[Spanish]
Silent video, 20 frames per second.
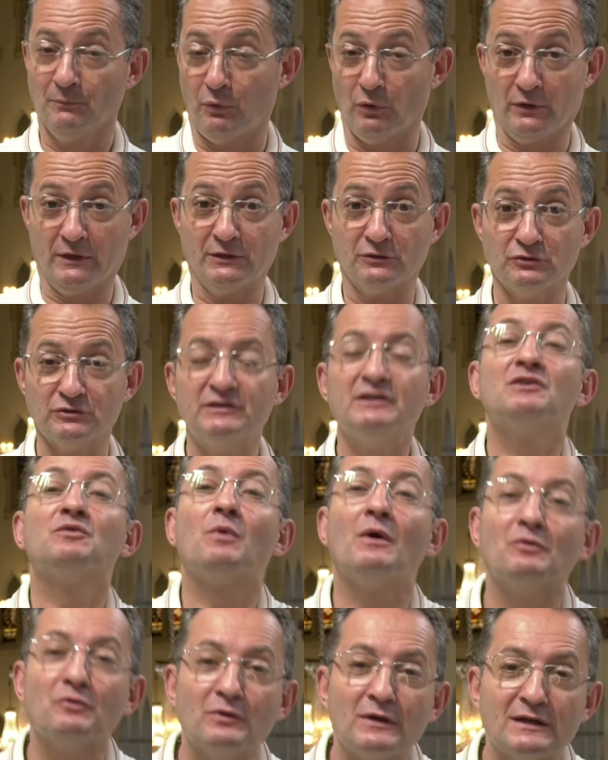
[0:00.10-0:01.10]
Porque eso sí,
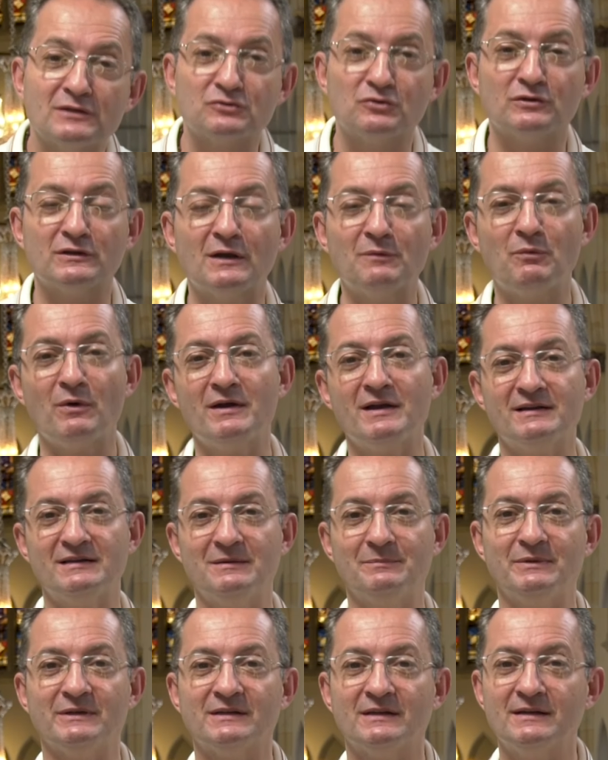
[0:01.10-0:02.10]
cuando las cosas buenas
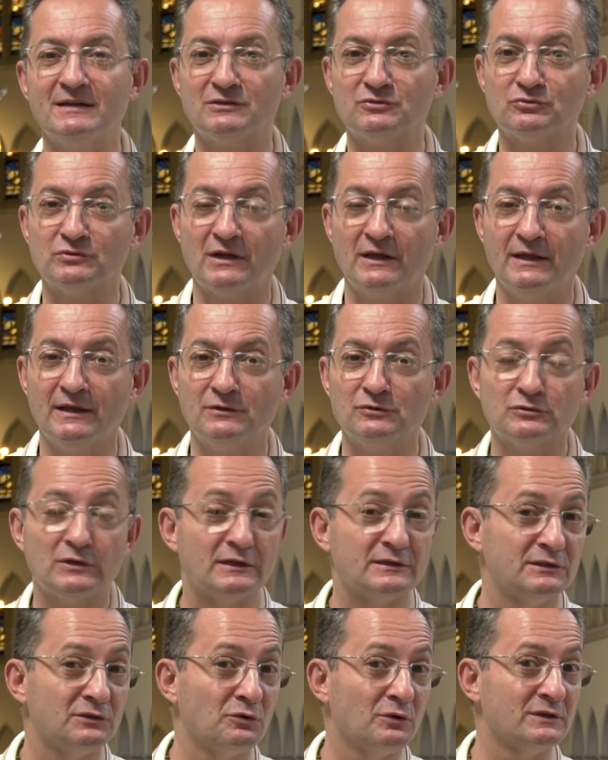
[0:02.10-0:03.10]
empiezan a sucedernos,
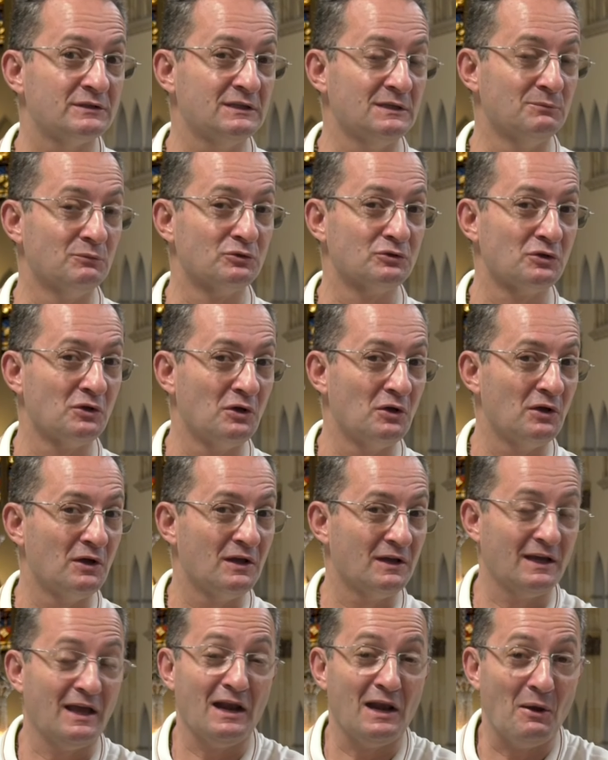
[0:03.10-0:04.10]
ahí sí lo decimos
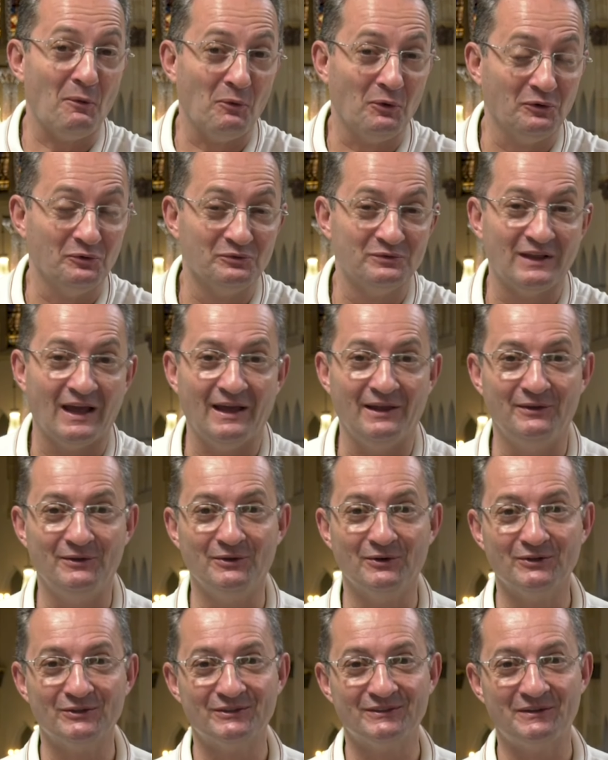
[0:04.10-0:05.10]
que es la voluntad de
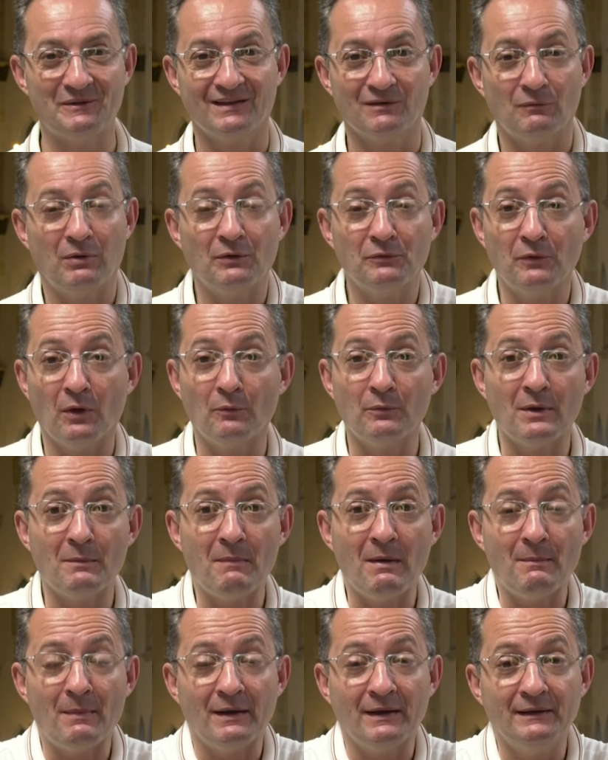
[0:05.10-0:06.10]
Dios. Cuando a una
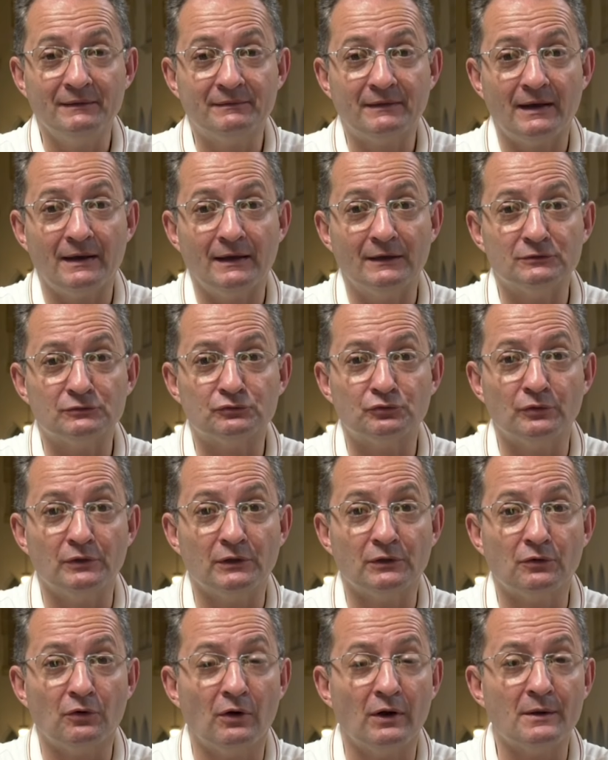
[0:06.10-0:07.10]
mamá le entregan su
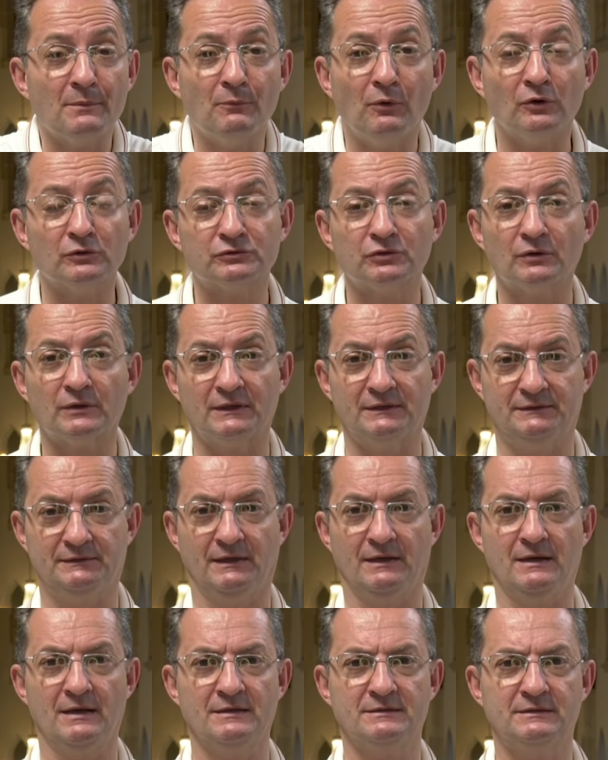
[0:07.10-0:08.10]
hijo hermoso
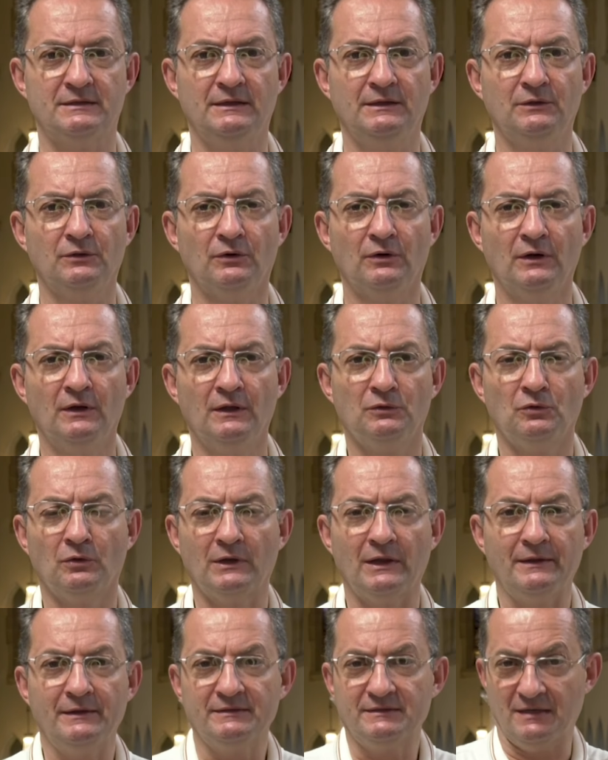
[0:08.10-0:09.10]
recién nacido,
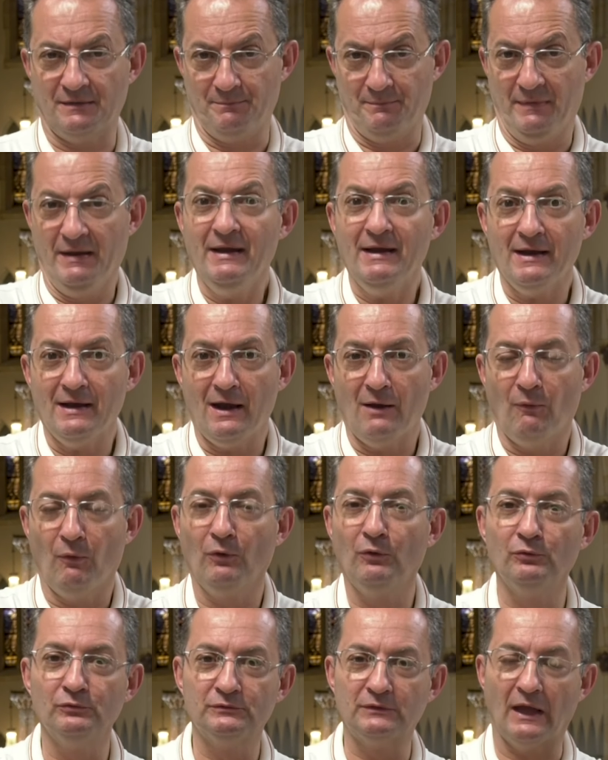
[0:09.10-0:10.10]
no le dicen, mire la
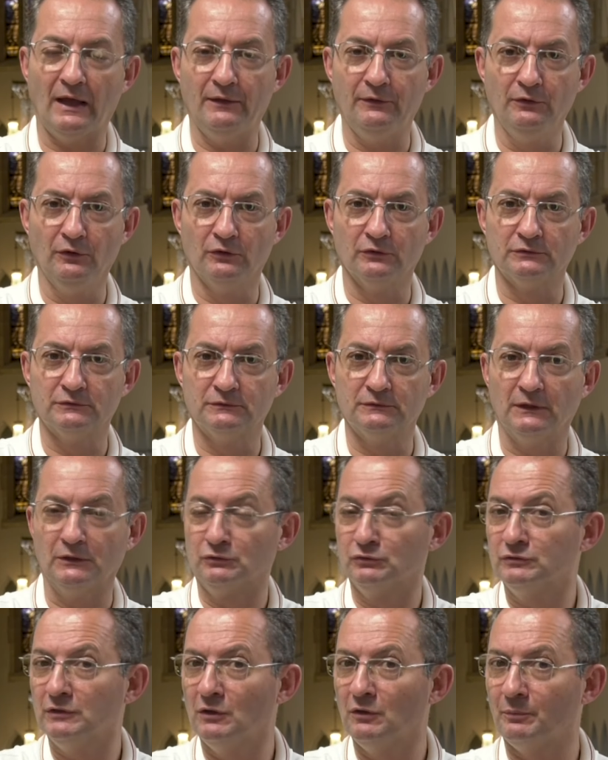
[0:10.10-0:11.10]
voluntad de Dios.
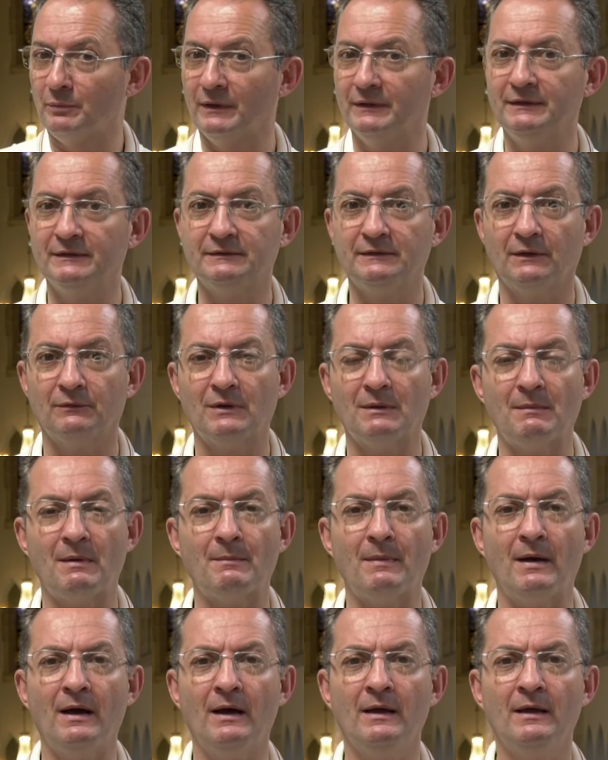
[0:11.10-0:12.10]
Eso se lo pueden decir a una
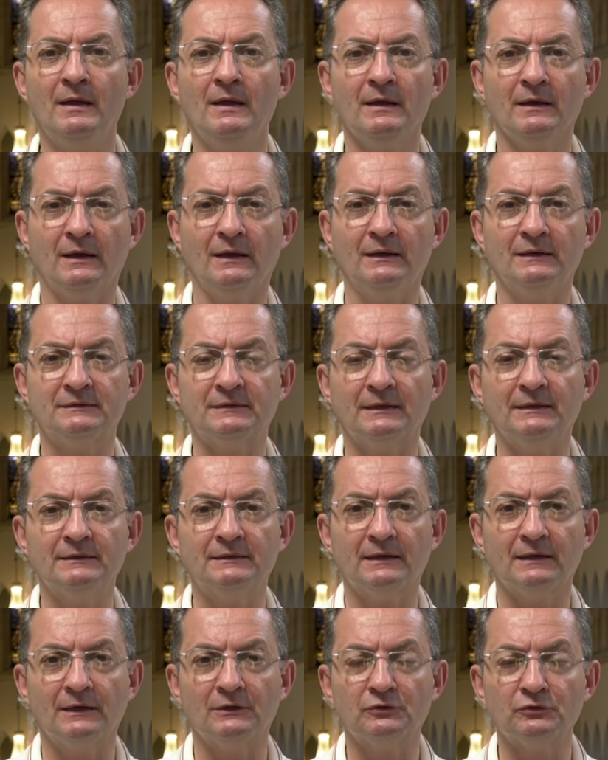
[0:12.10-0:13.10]
mamá que le están
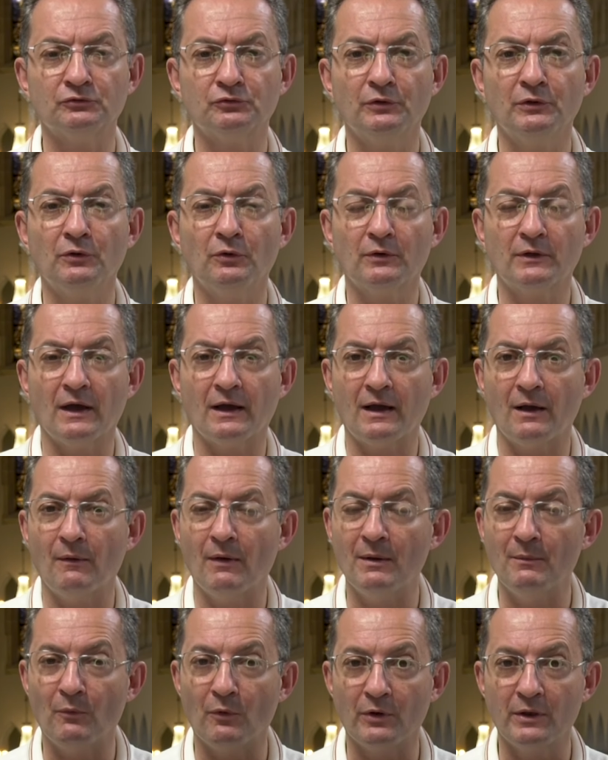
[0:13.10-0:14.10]
entregando a su hijo que
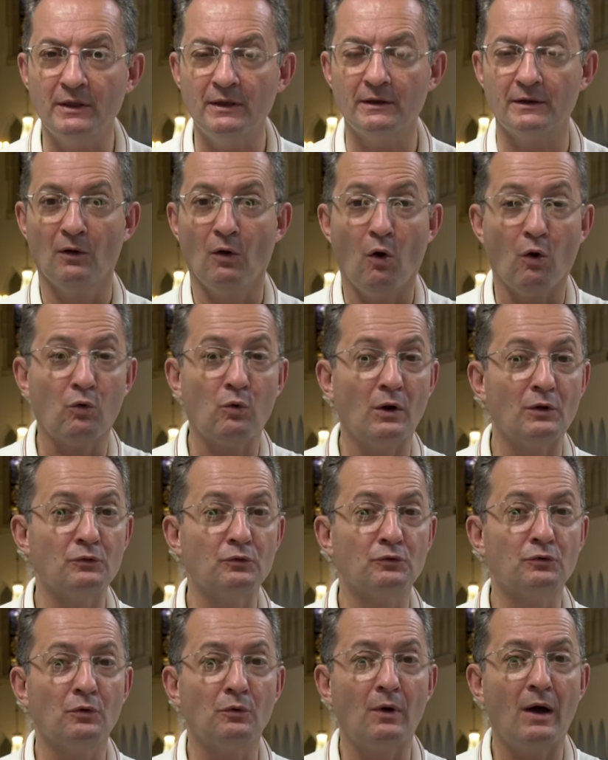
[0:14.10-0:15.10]
acaba de morir. O
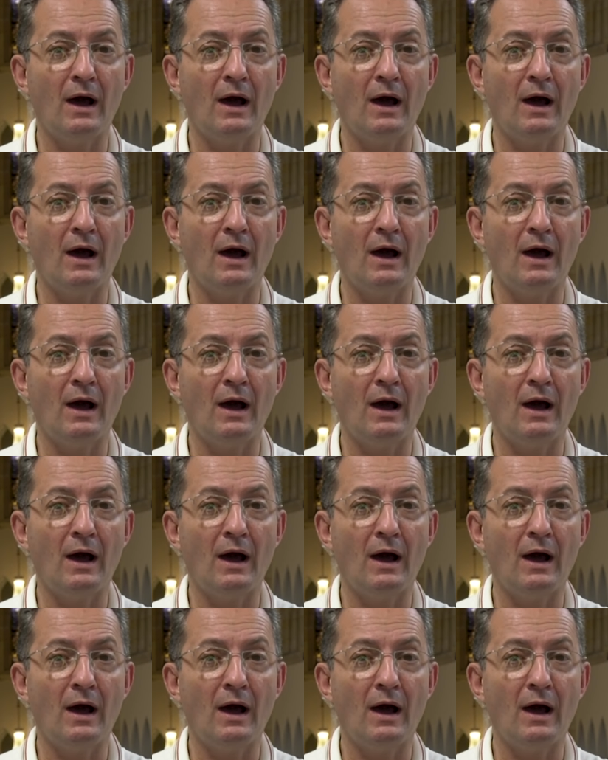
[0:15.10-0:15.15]
cuando uno